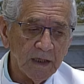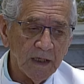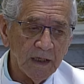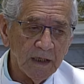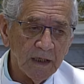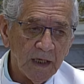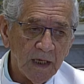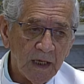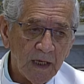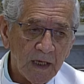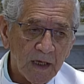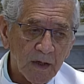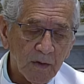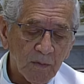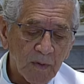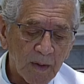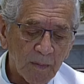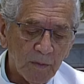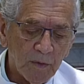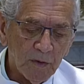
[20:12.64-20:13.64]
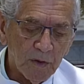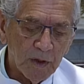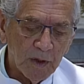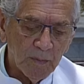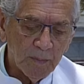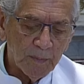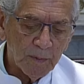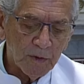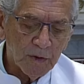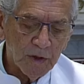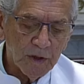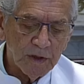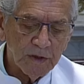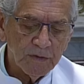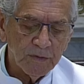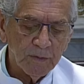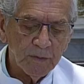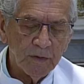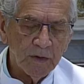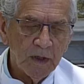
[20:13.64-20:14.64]
tem o amor ao
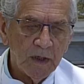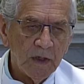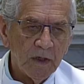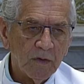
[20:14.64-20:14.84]
próximo,